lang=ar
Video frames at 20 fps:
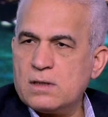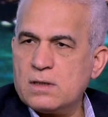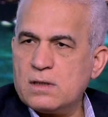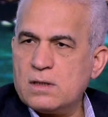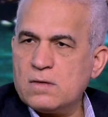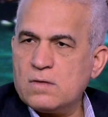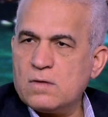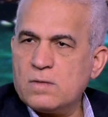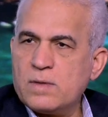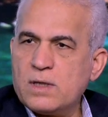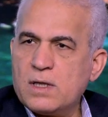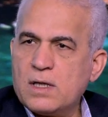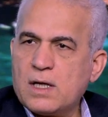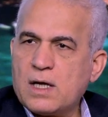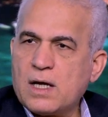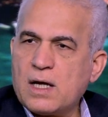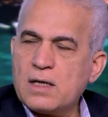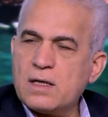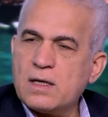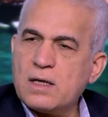الوباء
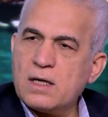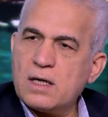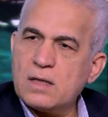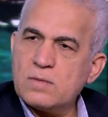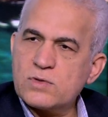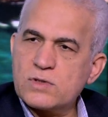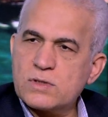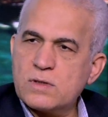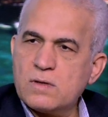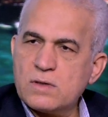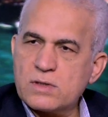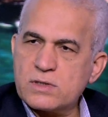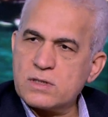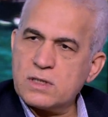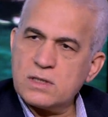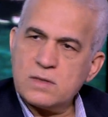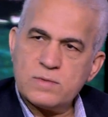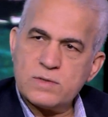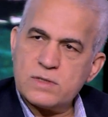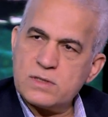على المستوى
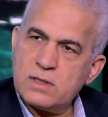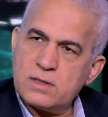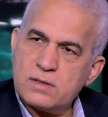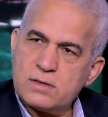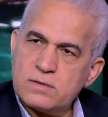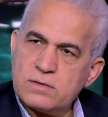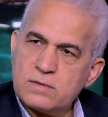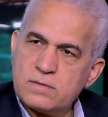الاقتصادي بالذات